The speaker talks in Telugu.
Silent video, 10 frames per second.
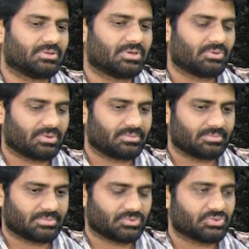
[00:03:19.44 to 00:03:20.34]
ఒకటి ఒక
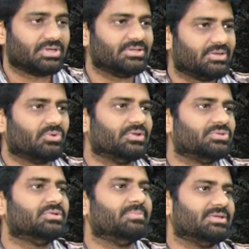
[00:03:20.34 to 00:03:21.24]
సొసైటీలో జరిగే ఒక
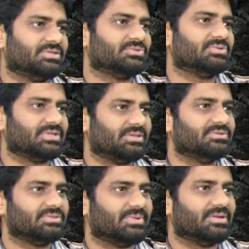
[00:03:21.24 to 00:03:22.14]
ఇష్యూని బేస్ చేసుకొని
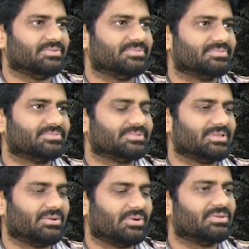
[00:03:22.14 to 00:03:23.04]
చేద్దాం సినిమాలు
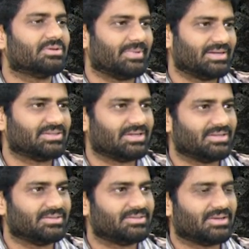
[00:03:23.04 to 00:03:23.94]
అనుకున్న ఇద్దరు మైండ్ సెట్
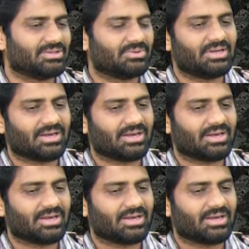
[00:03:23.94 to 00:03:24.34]
అది అందువల్ల